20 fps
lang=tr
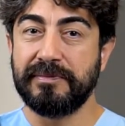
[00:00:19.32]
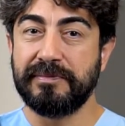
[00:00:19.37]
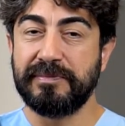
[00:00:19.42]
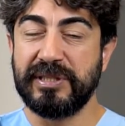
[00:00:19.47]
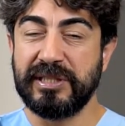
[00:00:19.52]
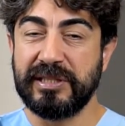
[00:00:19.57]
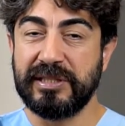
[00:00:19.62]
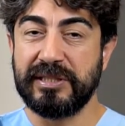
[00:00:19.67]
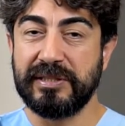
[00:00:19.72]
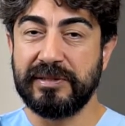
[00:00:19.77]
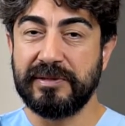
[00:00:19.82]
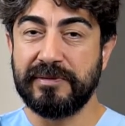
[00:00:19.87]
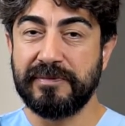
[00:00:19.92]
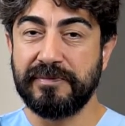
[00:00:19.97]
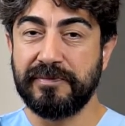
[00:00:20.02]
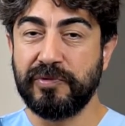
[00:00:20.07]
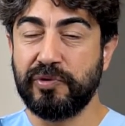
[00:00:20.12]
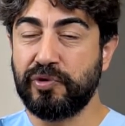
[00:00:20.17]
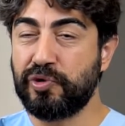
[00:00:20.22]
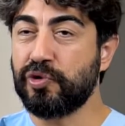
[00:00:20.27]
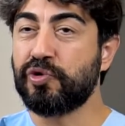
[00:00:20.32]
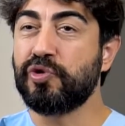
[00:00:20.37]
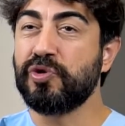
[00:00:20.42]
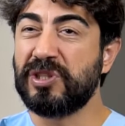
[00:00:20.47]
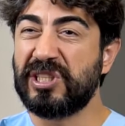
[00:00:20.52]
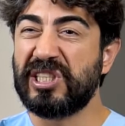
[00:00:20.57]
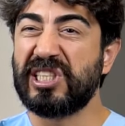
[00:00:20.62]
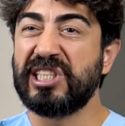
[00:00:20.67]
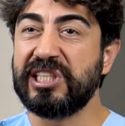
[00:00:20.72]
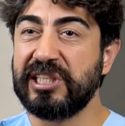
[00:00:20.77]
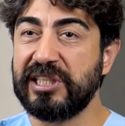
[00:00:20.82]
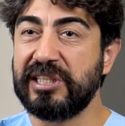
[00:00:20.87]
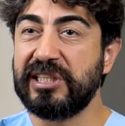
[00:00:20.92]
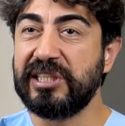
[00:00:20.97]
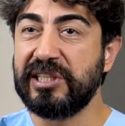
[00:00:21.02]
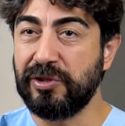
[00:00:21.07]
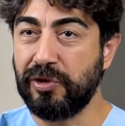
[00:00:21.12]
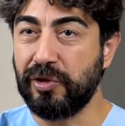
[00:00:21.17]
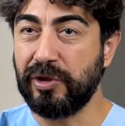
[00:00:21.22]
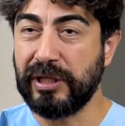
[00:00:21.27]
bir vücudun
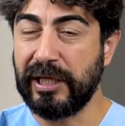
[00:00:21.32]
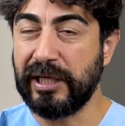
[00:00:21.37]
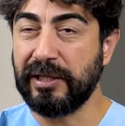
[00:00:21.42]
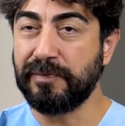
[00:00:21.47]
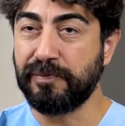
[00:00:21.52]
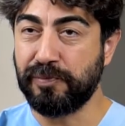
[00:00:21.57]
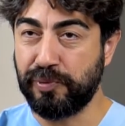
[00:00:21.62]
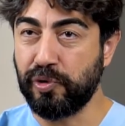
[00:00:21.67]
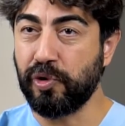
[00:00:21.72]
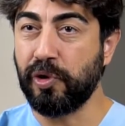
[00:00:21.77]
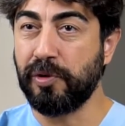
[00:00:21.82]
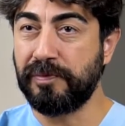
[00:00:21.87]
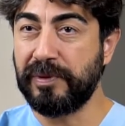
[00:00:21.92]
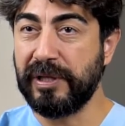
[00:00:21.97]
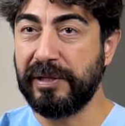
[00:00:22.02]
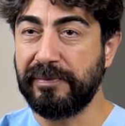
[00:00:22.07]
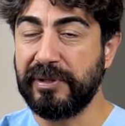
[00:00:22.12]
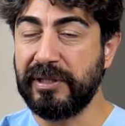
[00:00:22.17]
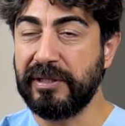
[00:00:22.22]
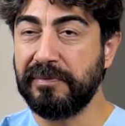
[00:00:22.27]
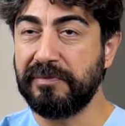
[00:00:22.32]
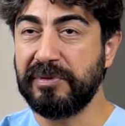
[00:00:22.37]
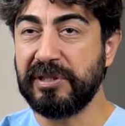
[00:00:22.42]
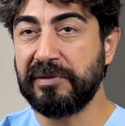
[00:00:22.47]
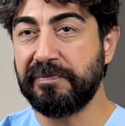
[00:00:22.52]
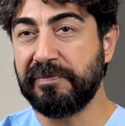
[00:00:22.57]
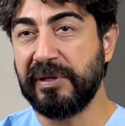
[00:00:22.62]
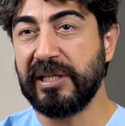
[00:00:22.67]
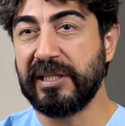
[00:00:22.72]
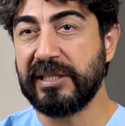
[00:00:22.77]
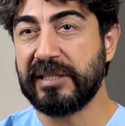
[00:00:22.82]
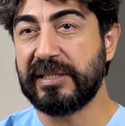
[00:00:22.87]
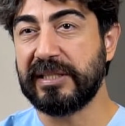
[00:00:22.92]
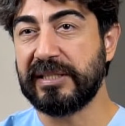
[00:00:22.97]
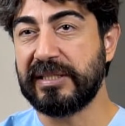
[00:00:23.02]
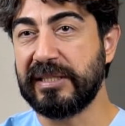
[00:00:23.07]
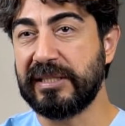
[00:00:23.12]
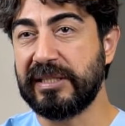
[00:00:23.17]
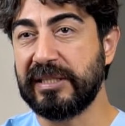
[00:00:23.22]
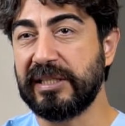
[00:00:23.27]
çığlığı olan problemin bir
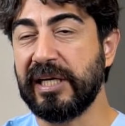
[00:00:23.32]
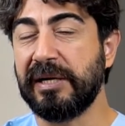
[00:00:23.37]
belirtisidir.